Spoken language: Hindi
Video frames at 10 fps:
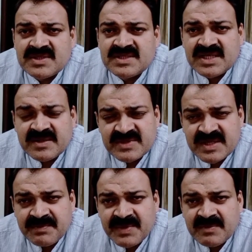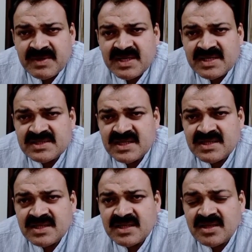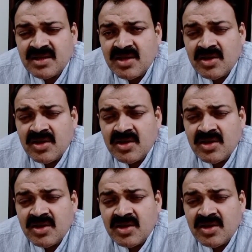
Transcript: सीरम सैंपल भी लिए जाते हैं